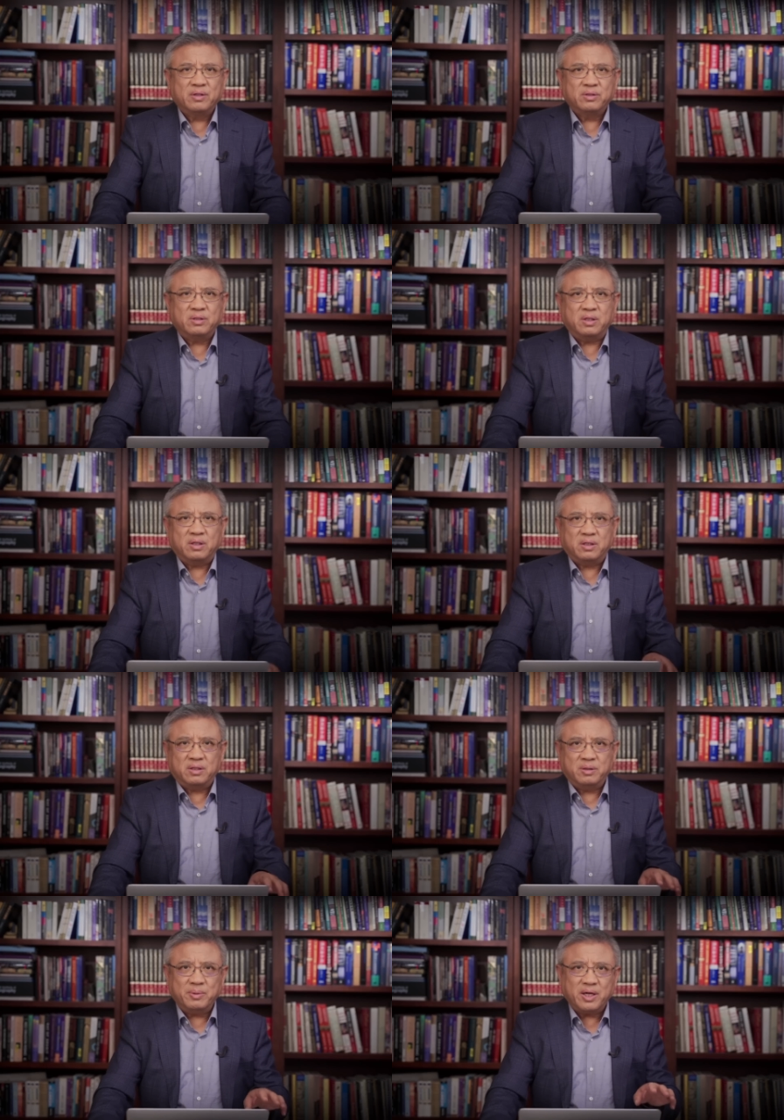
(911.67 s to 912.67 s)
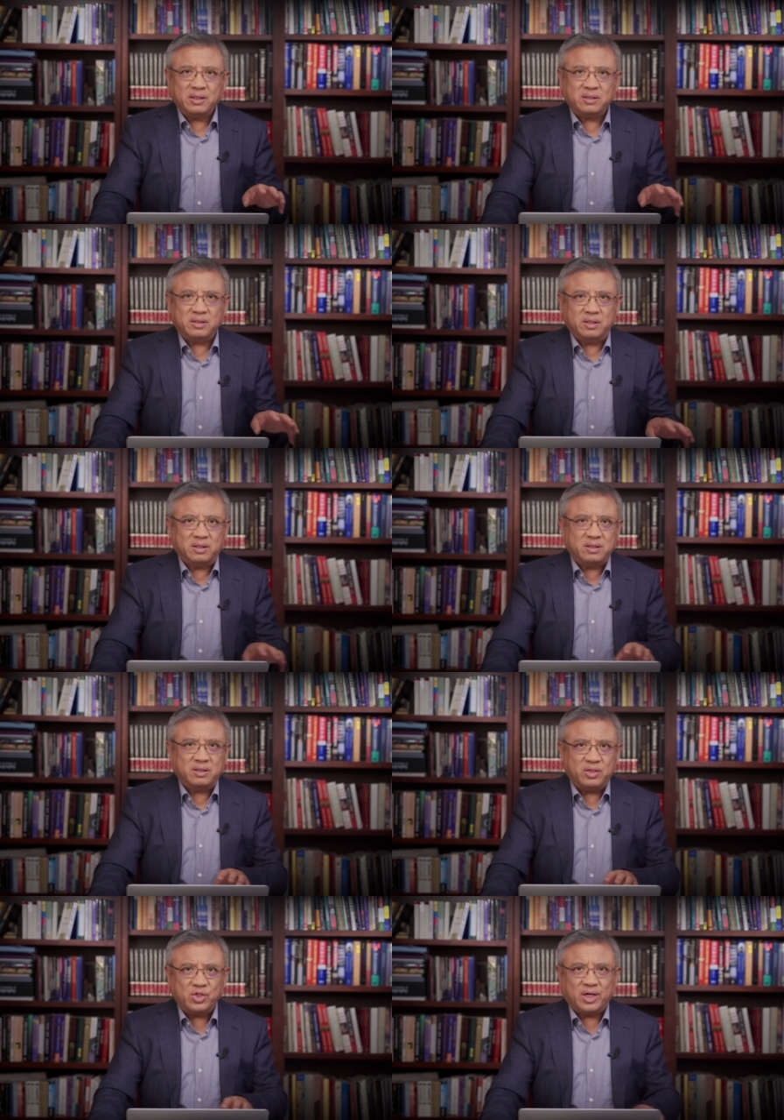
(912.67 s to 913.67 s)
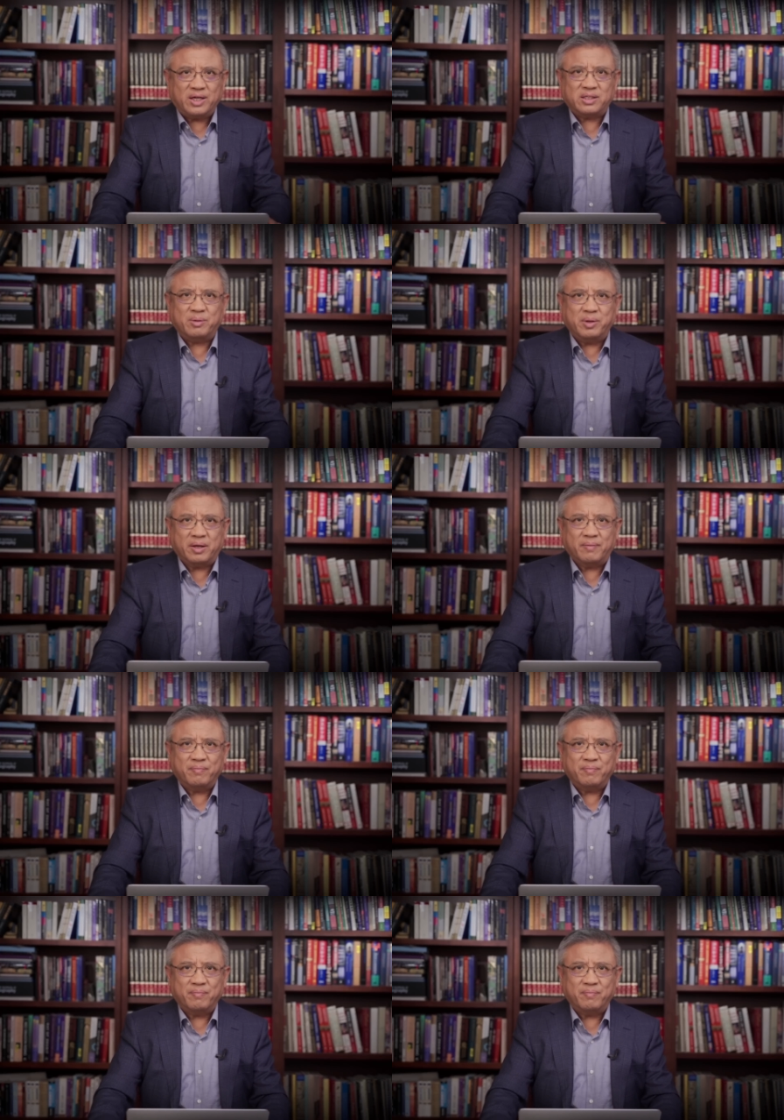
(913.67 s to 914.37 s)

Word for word: 就是人们开始抵制一切海产品，